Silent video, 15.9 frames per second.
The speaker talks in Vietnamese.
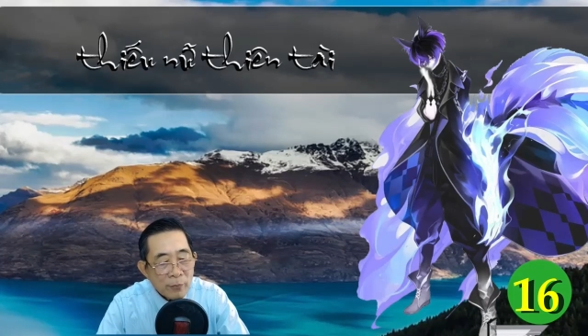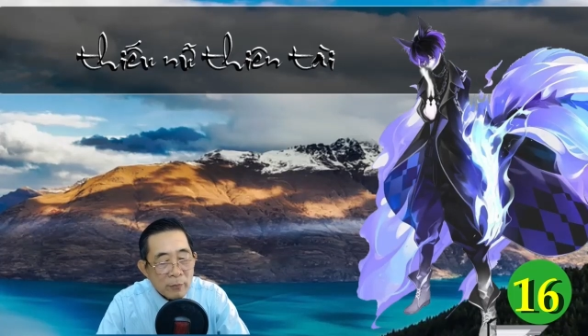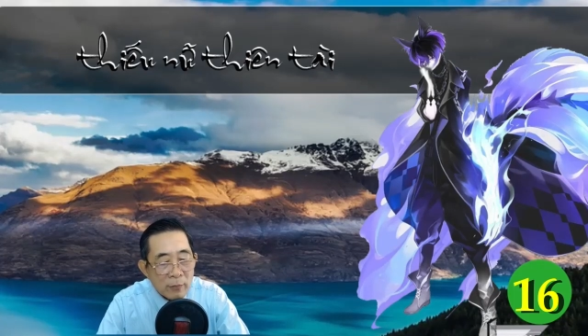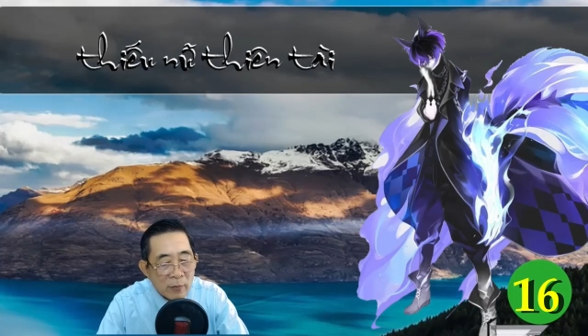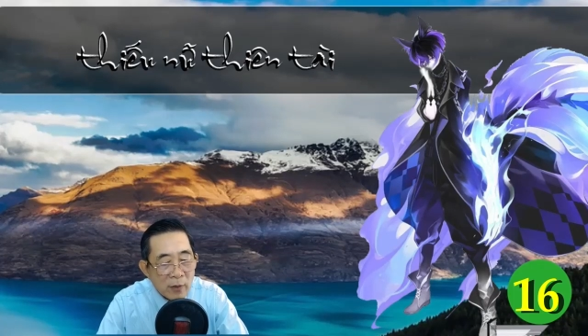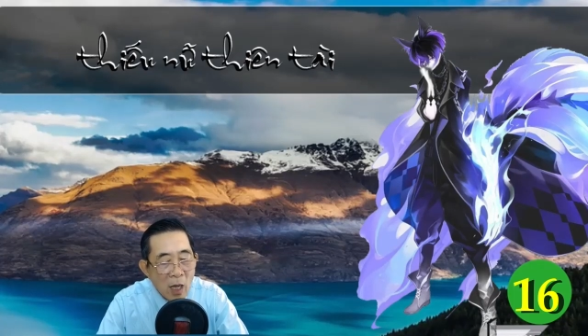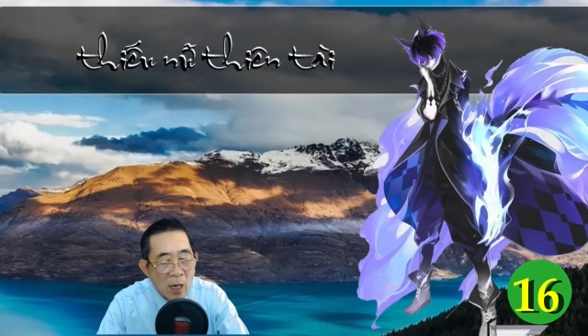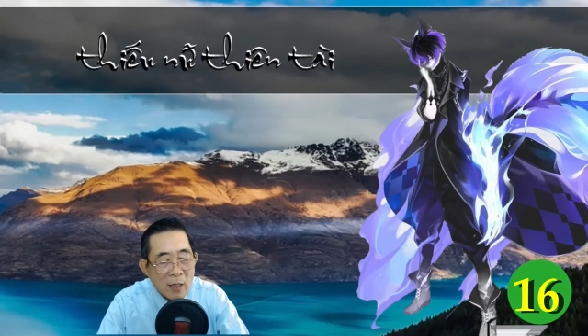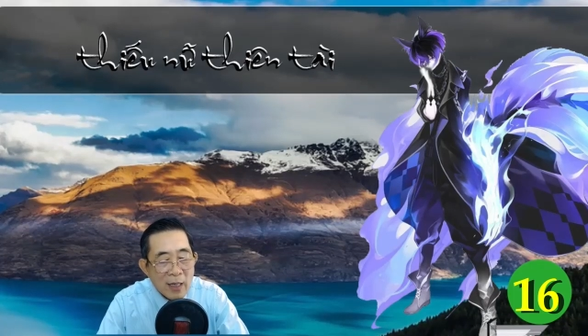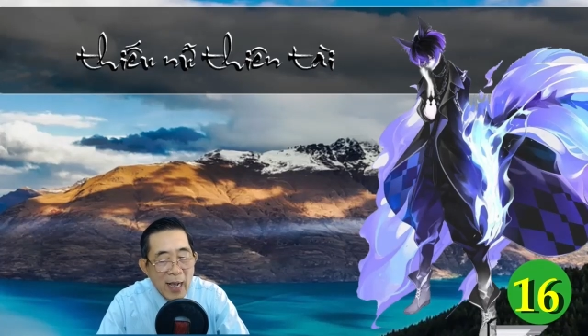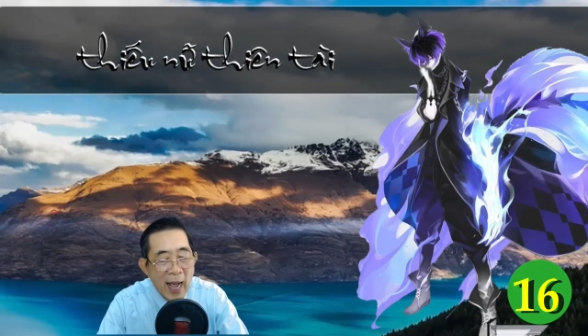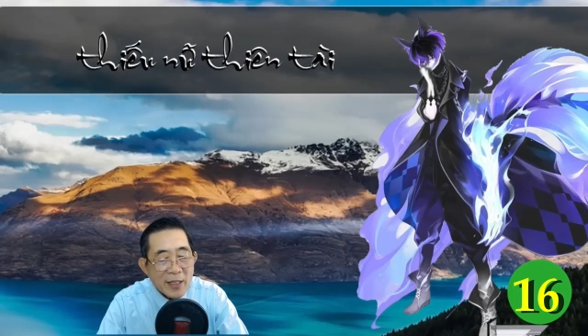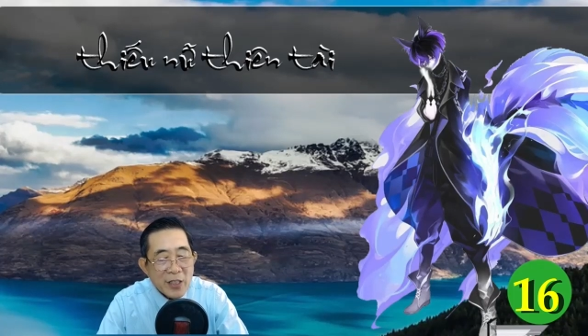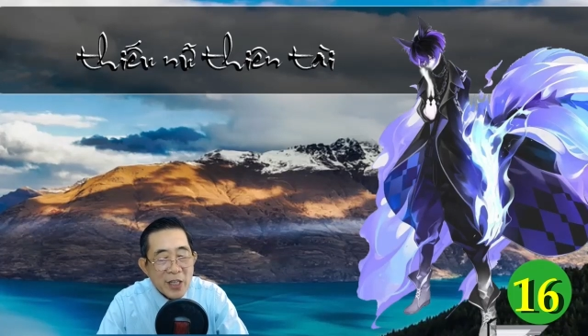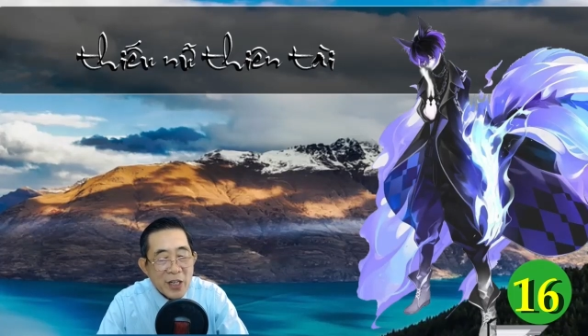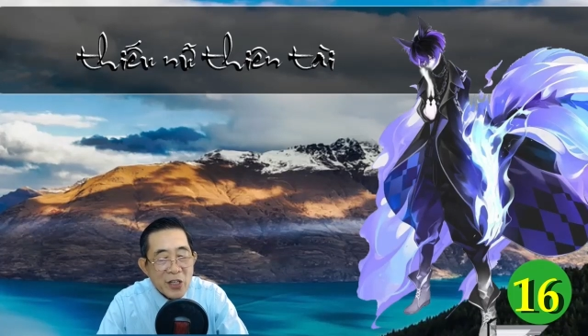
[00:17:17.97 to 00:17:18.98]
Tất cả
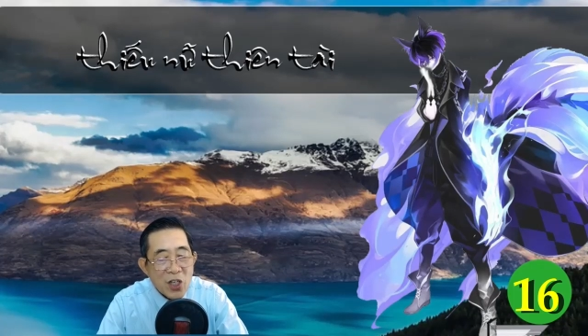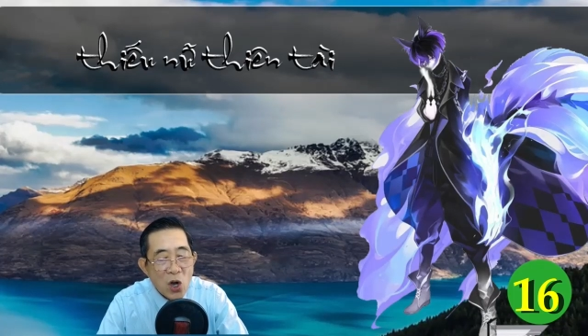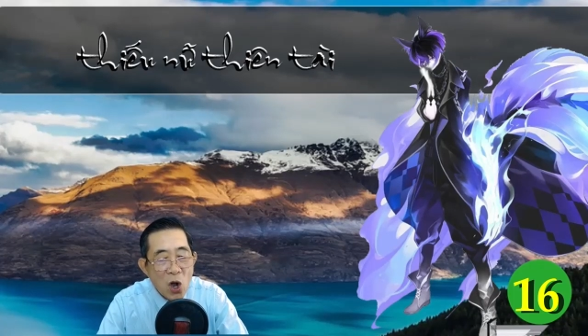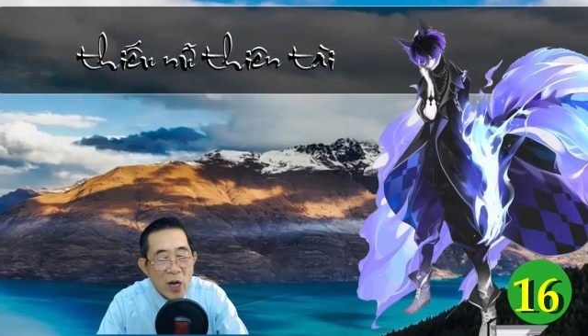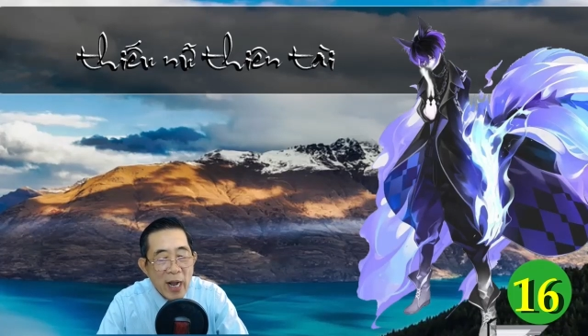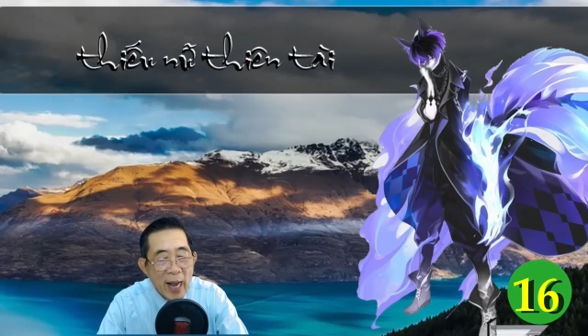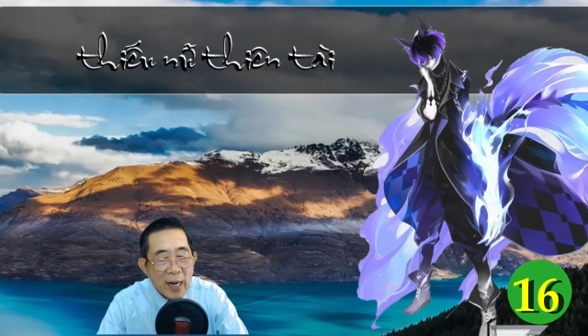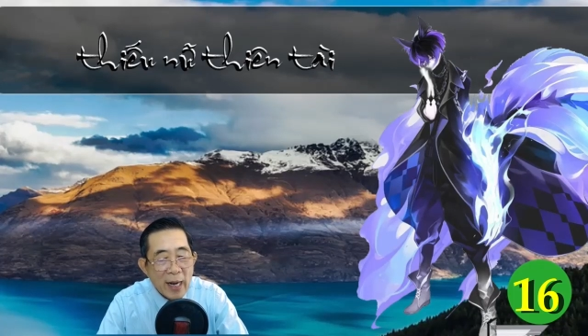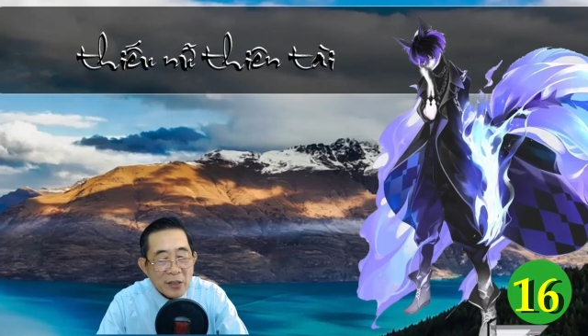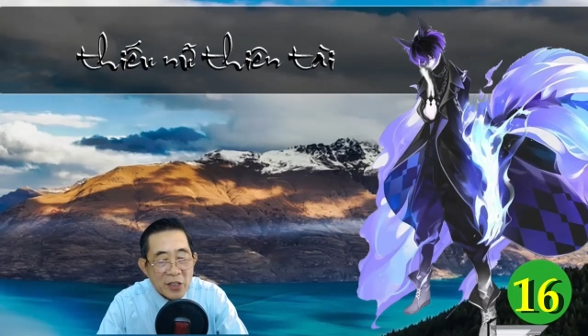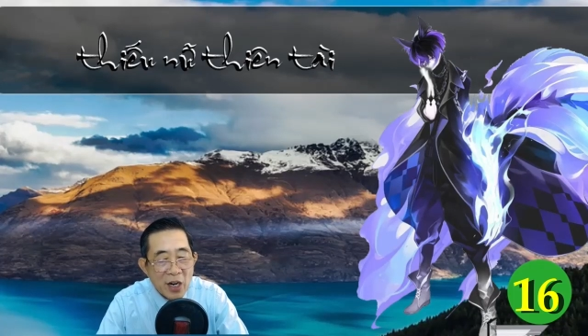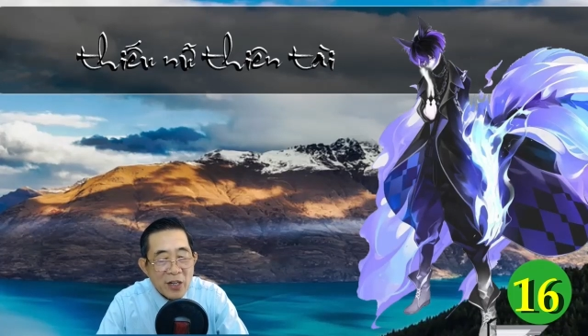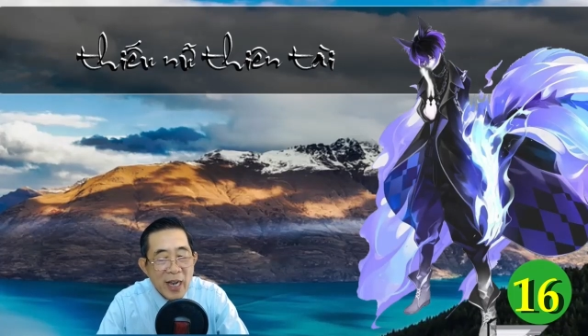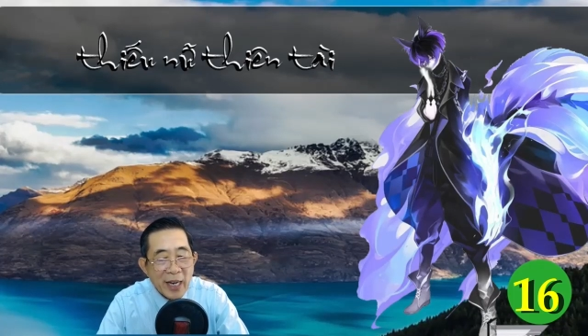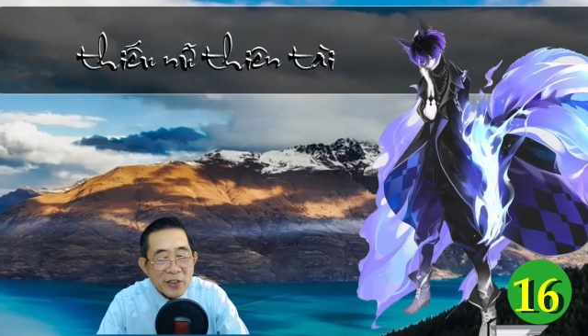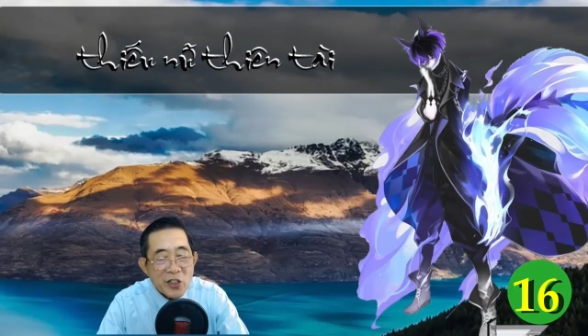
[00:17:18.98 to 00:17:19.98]
những khó khăn trở
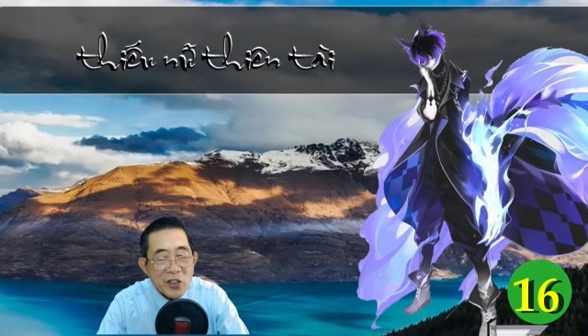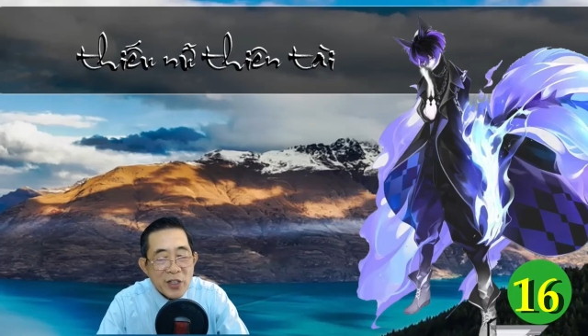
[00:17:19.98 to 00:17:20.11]
ngại trước